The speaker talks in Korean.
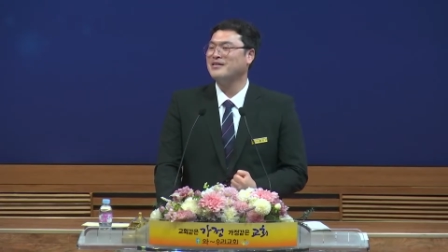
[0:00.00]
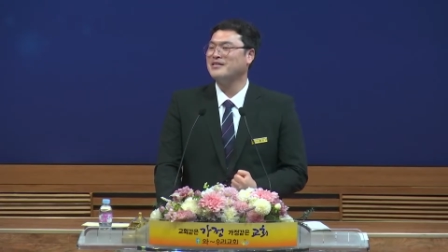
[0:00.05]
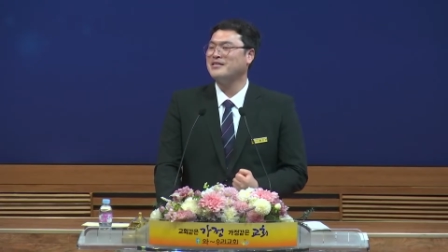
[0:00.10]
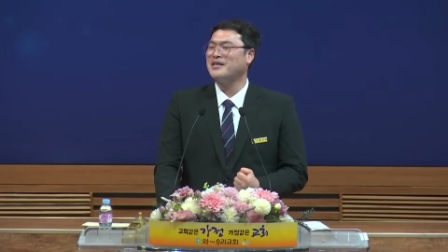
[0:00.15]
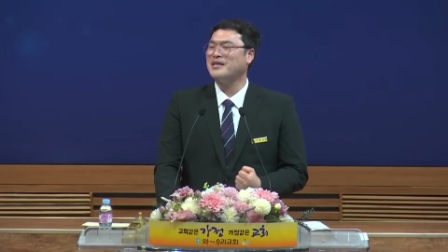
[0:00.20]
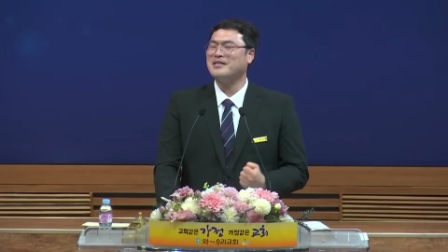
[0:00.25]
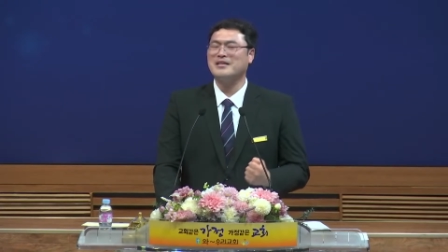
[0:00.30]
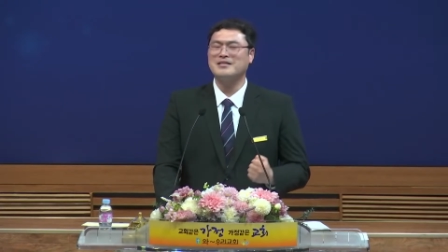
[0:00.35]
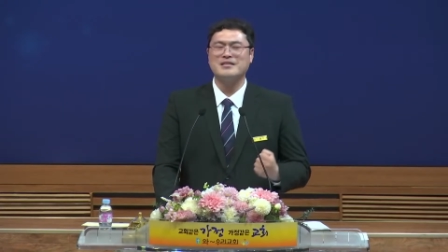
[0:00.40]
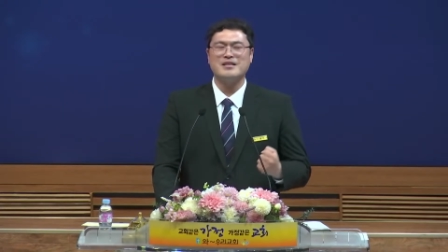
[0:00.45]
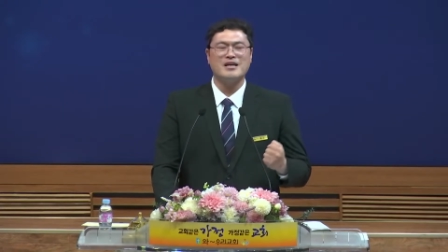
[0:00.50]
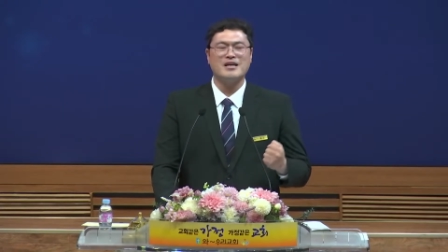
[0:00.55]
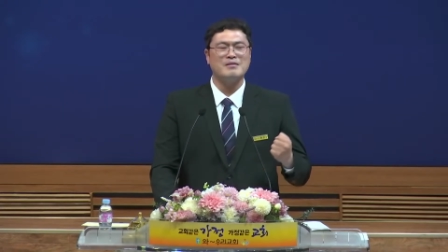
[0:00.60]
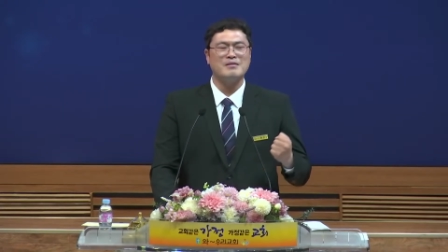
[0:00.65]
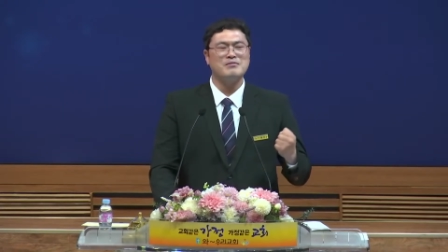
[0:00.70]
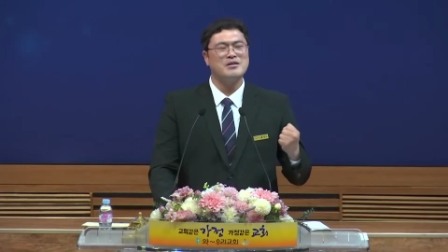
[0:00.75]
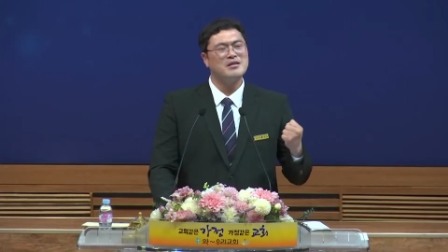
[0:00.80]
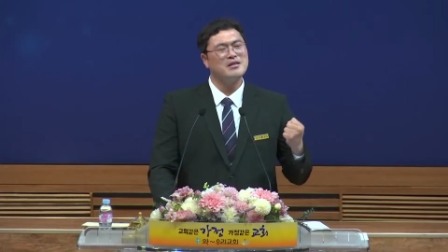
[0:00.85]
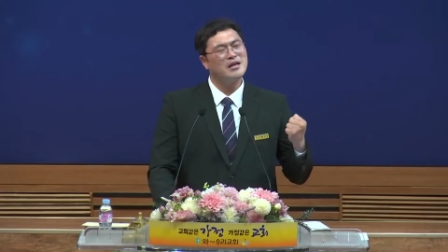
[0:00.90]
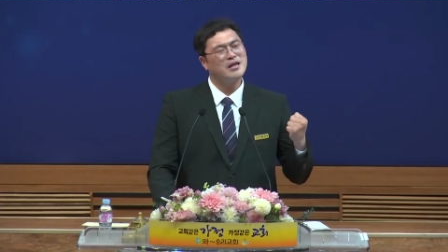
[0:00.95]
세상
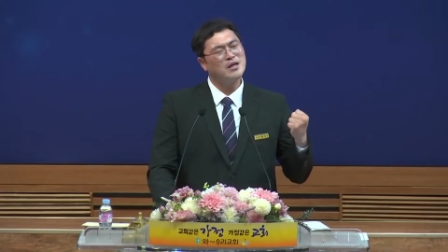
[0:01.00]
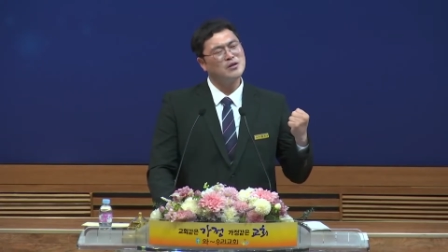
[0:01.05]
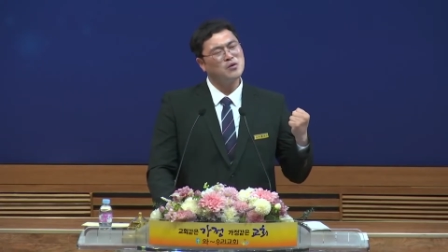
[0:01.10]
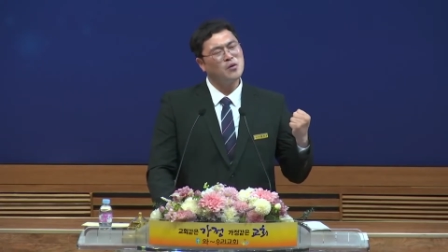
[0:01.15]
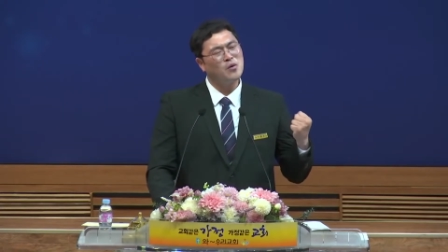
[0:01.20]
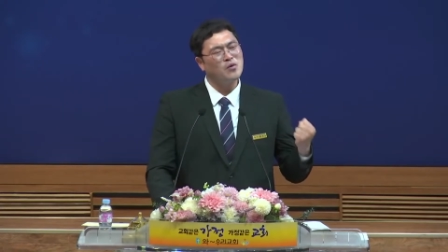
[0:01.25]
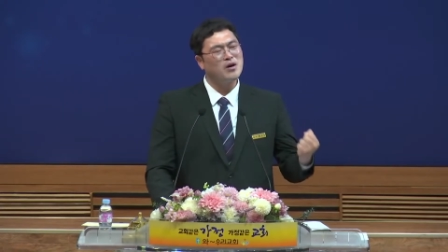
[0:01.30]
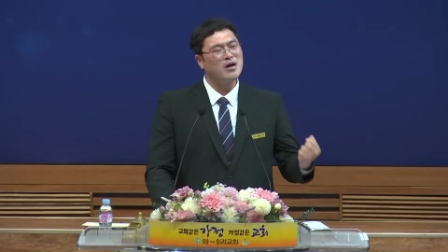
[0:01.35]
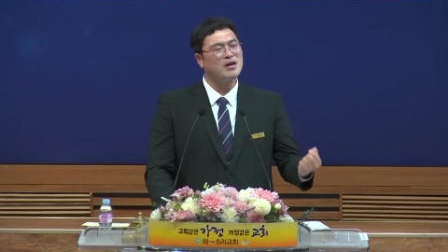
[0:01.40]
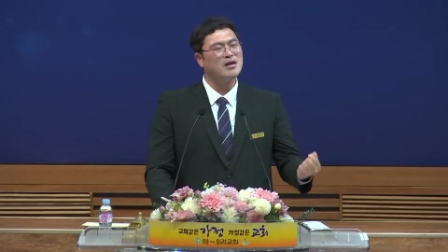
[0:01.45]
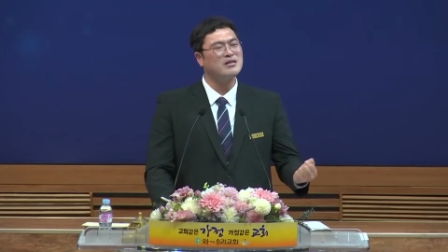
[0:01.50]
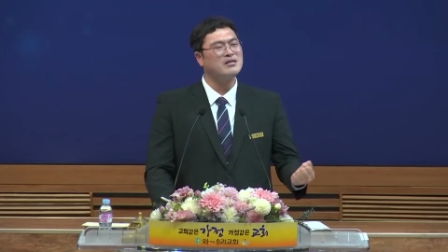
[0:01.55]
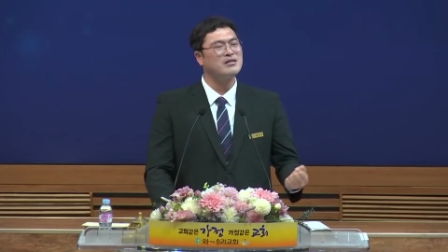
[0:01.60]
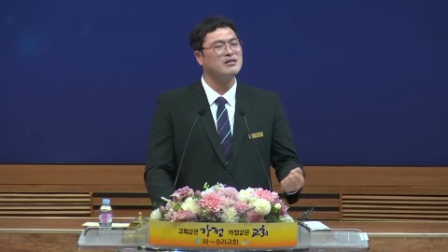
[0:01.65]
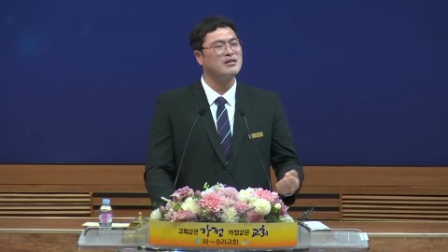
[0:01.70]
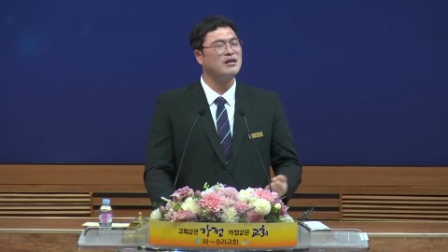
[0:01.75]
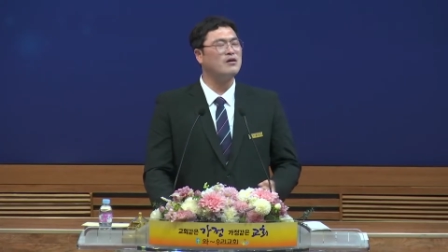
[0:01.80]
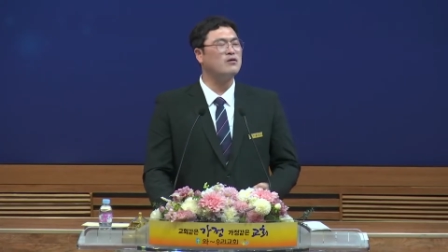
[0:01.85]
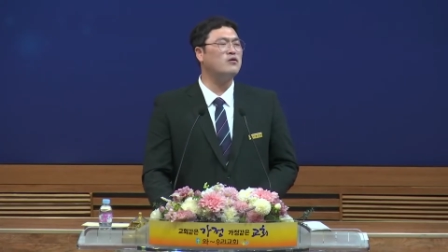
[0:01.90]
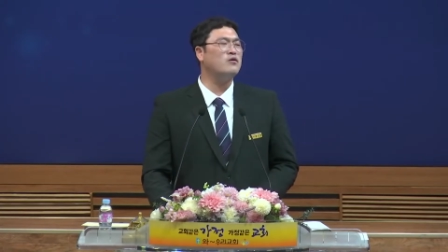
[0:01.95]
사람들이 내게
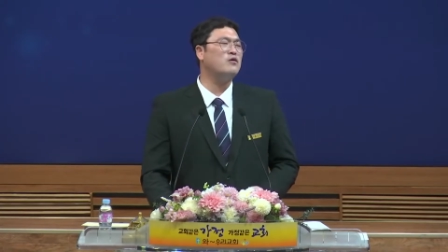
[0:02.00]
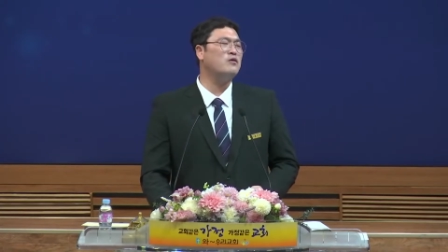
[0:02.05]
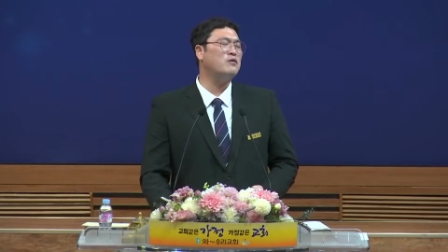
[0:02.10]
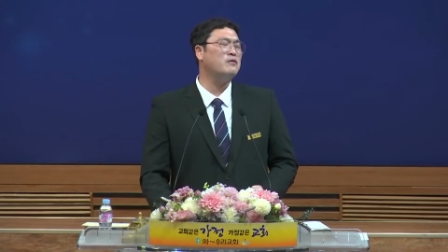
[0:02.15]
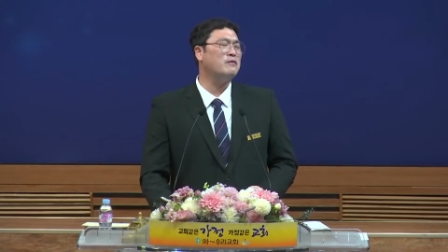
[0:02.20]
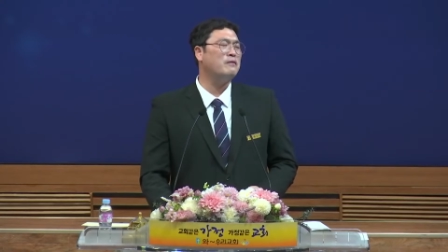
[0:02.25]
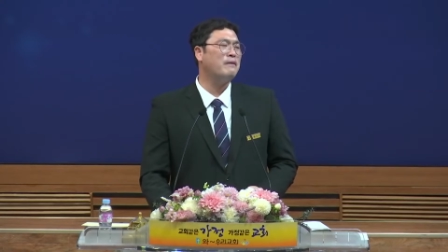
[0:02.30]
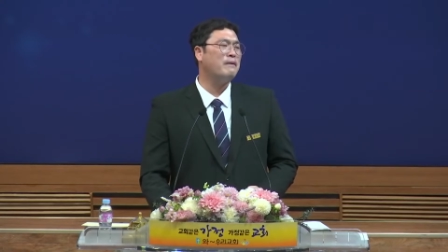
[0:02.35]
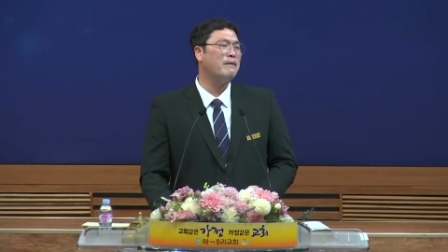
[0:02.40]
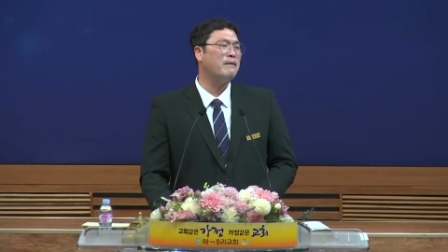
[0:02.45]
손가락질하고